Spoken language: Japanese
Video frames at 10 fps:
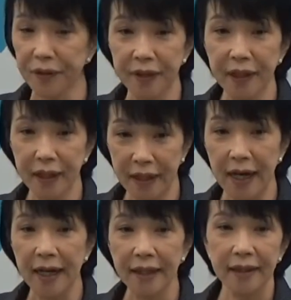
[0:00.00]
保しなが
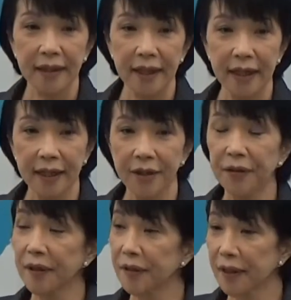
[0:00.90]
ら、えー、
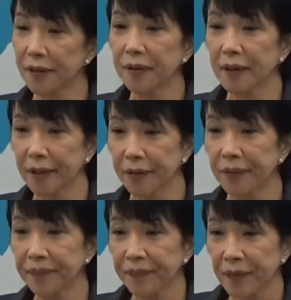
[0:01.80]
広げるかどうか
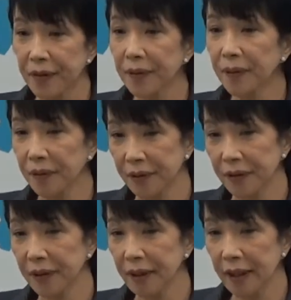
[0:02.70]
ということに
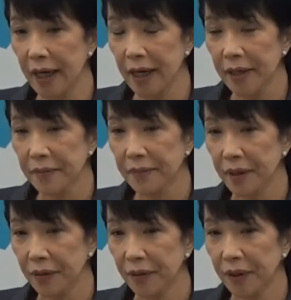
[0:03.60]
ついて、
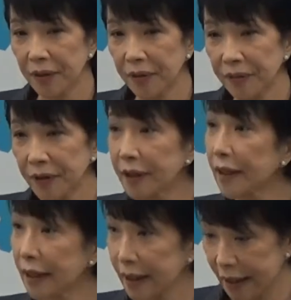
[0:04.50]
まあ、ご議論をい
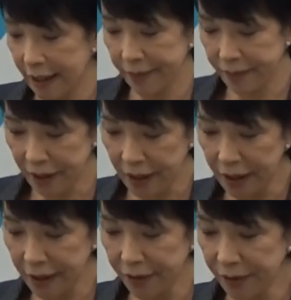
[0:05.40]
ただき、まあ、
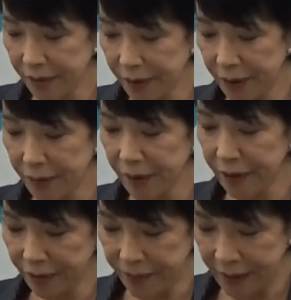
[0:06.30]
仮にこれを広
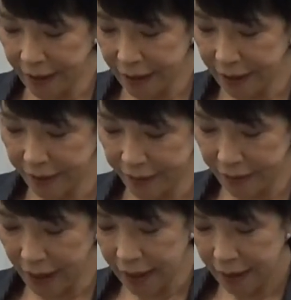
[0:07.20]
げる場合にです
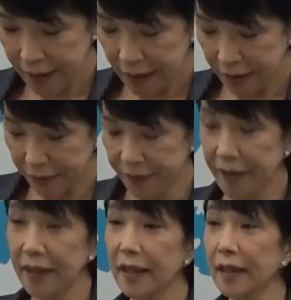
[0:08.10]
ね、あの
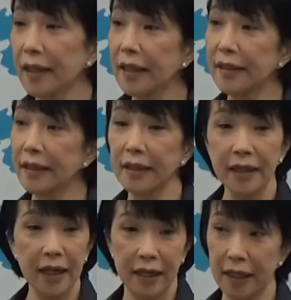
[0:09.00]
政令改正
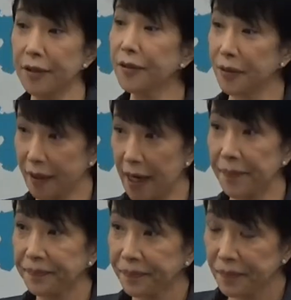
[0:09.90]
でやるのか、
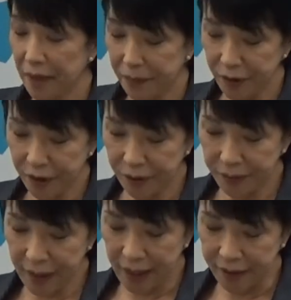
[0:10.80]
まあ、もしく
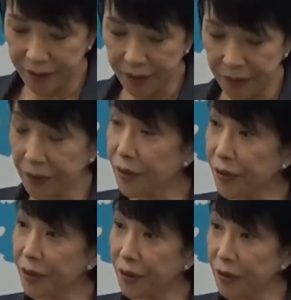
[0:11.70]
はその公
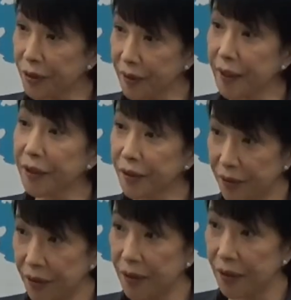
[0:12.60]
職選
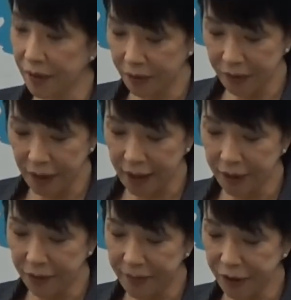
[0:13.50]
挙法の
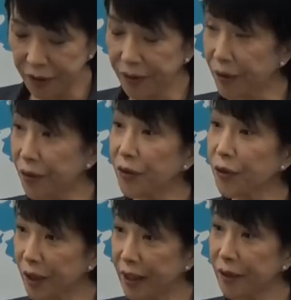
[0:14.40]
中の、まあ、重度の
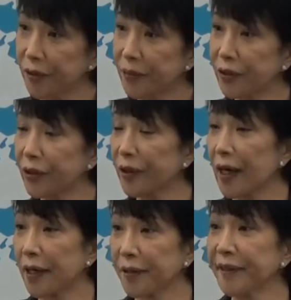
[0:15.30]
障害という文言
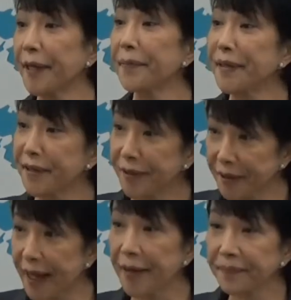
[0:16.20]
がございます
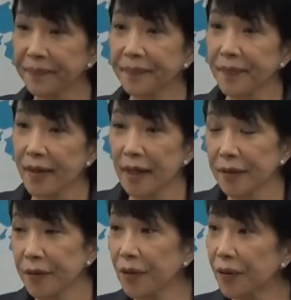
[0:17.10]
ので、あ
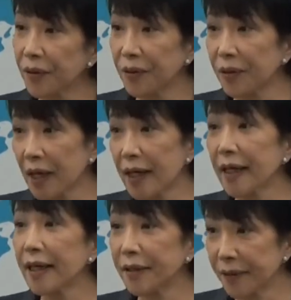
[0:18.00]
のここをどう考
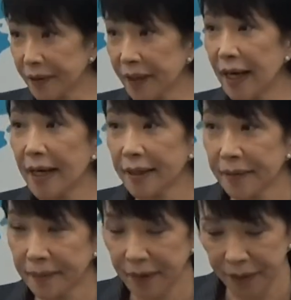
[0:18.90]
えるのか、
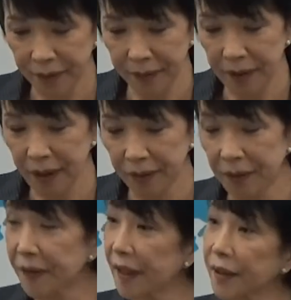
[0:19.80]
まあ、これはあの
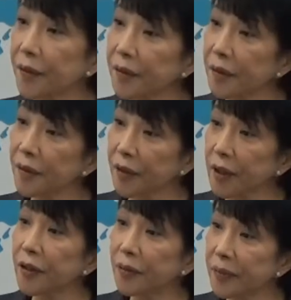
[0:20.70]
法制局との
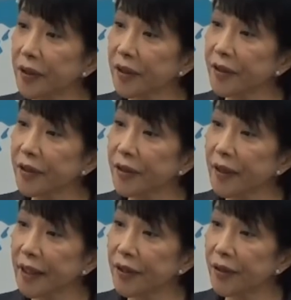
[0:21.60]
議論も必要
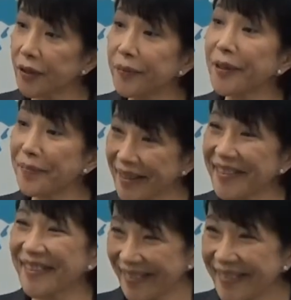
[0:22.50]
かと思います。